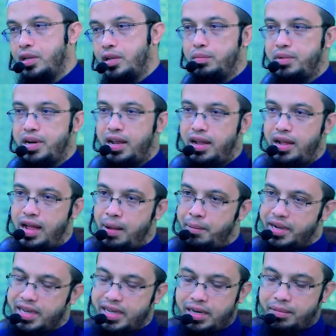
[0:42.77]
তোমরা
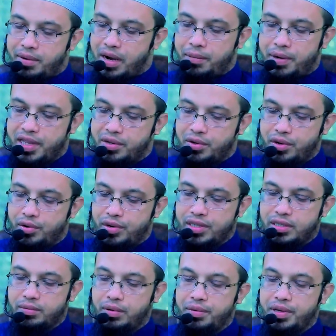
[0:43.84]
আমাকে নিয়ে বাড়াবাড়ি করিও না
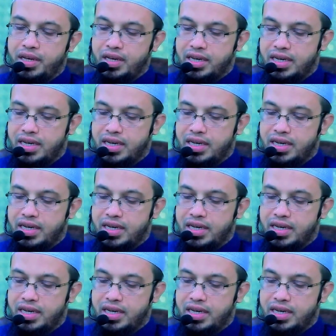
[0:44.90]
যেভাবে